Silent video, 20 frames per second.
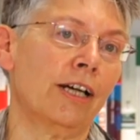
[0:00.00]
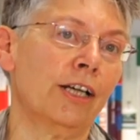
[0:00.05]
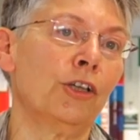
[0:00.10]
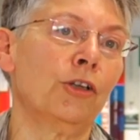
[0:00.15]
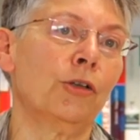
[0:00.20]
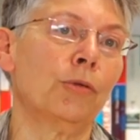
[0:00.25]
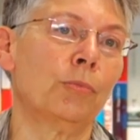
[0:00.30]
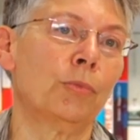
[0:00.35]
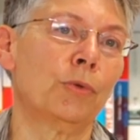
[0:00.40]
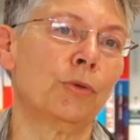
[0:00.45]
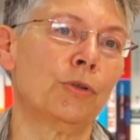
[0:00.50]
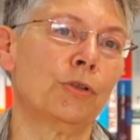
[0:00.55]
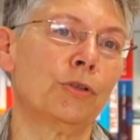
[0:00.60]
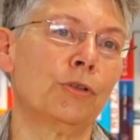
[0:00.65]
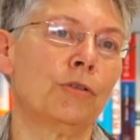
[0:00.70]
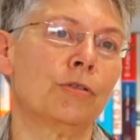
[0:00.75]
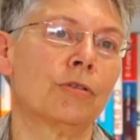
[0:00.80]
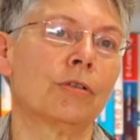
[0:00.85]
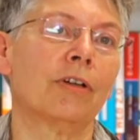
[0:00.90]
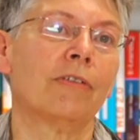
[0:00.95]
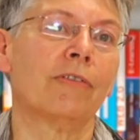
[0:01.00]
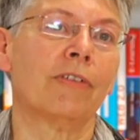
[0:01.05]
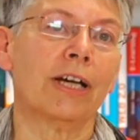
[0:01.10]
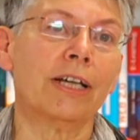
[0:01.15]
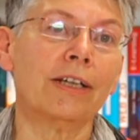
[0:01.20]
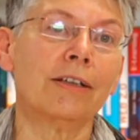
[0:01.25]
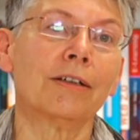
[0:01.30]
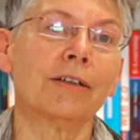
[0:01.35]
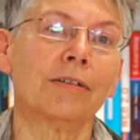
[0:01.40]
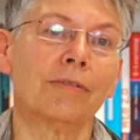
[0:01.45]
Angebote zur
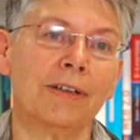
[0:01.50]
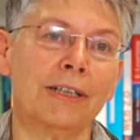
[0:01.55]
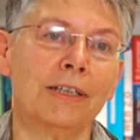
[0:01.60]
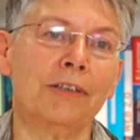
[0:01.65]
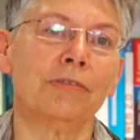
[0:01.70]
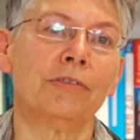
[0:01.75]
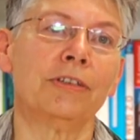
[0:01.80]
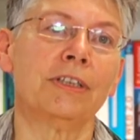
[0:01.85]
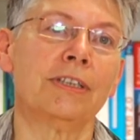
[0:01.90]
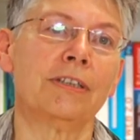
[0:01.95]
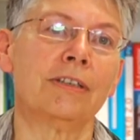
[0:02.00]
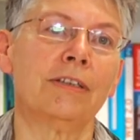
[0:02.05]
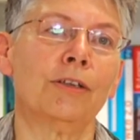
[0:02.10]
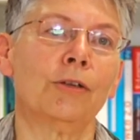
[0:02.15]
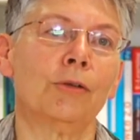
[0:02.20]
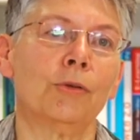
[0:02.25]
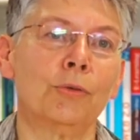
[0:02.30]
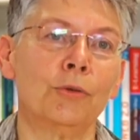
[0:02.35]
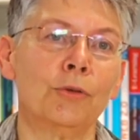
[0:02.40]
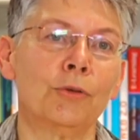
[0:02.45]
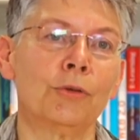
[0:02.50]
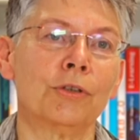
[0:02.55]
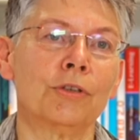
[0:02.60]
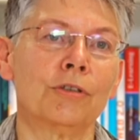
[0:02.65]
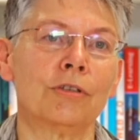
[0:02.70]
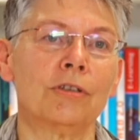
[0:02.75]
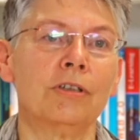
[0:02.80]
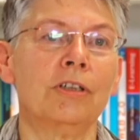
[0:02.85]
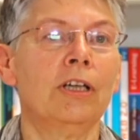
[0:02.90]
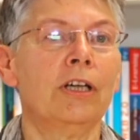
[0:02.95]
Weiterqualifizierung
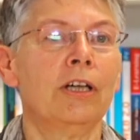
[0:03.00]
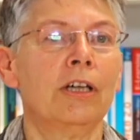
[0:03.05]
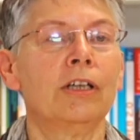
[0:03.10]
nutzen,